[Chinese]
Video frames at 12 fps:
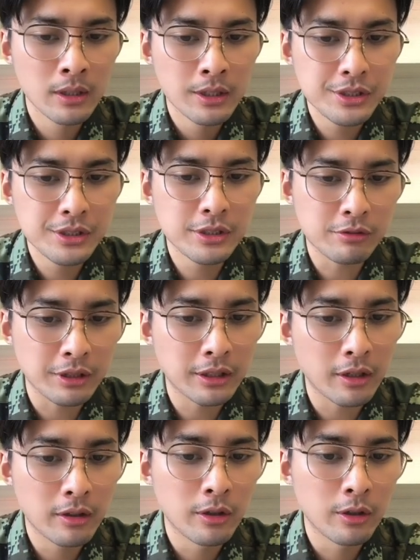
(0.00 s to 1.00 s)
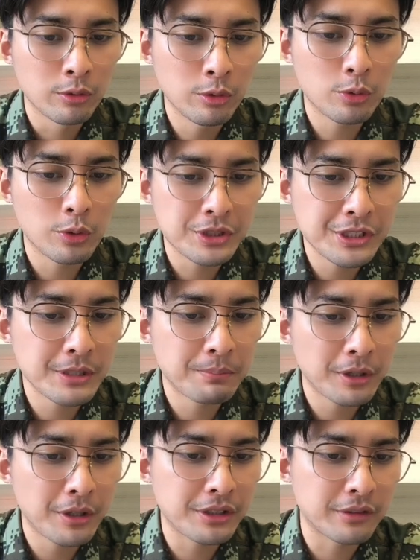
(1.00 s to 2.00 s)
记者总结道：“如果及其
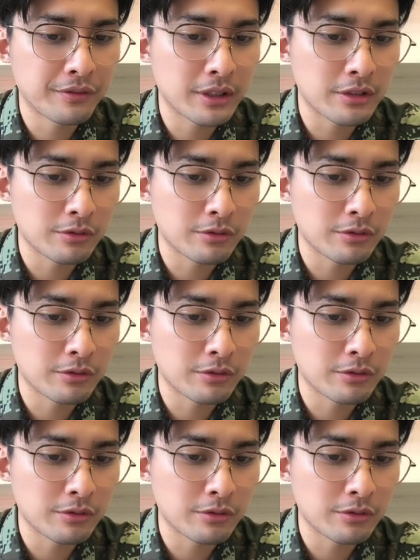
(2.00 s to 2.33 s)
不邀请发展